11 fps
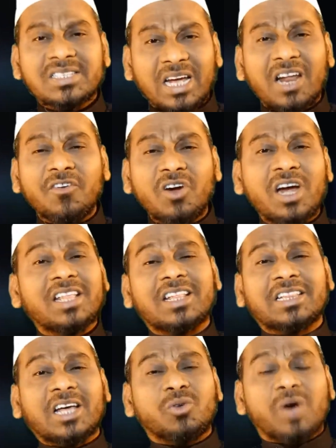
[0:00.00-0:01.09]
சலஃபுகள் இந்த
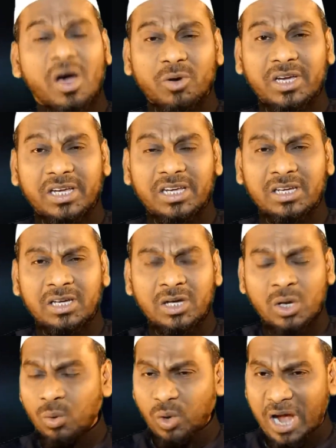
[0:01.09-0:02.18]
தக்குவாவுக்கு
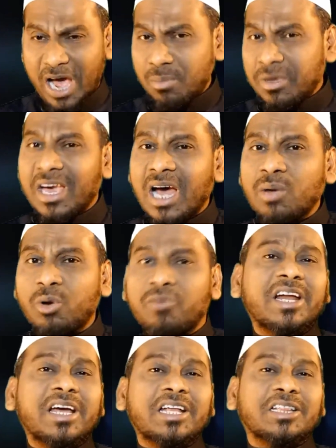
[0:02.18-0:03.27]
ஒரு அருமையான ஒரு
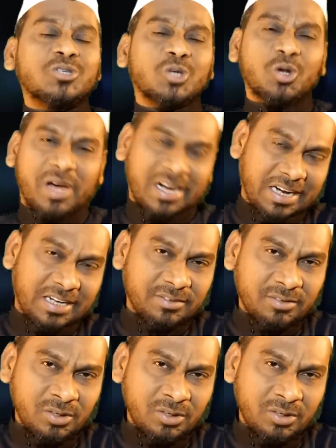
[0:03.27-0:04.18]
விளக்கத்தை சொல்லுவார்கள்